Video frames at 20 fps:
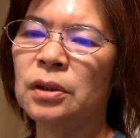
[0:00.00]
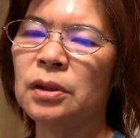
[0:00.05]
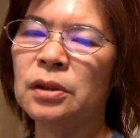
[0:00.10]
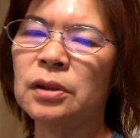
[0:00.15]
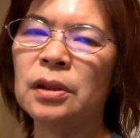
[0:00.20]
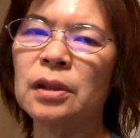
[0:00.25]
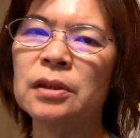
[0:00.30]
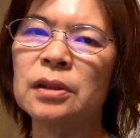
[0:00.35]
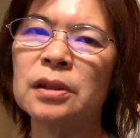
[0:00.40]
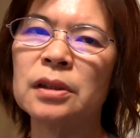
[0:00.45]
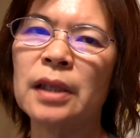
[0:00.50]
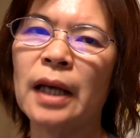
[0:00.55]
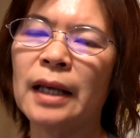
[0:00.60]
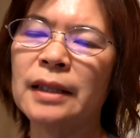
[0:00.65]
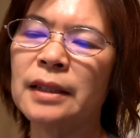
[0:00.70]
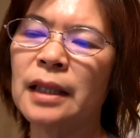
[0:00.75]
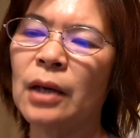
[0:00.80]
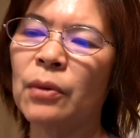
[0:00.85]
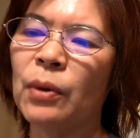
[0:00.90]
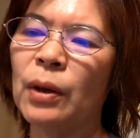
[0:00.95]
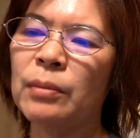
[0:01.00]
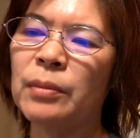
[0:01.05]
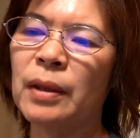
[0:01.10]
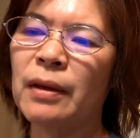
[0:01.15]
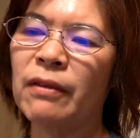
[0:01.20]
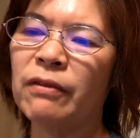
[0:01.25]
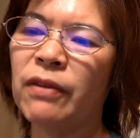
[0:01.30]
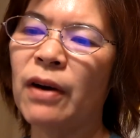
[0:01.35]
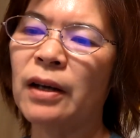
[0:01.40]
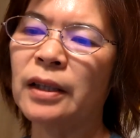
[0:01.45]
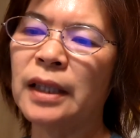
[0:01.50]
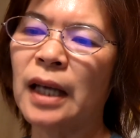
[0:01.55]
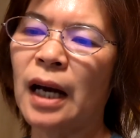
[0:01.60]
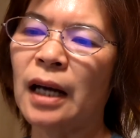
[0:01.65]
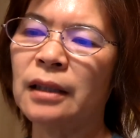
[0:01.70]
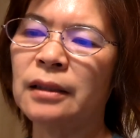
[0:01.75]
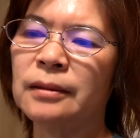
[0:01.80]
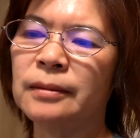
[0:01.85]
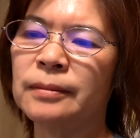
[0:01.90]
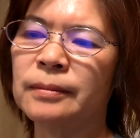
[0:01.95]
甚至还在外面放
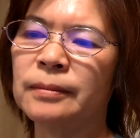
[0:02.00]
羊。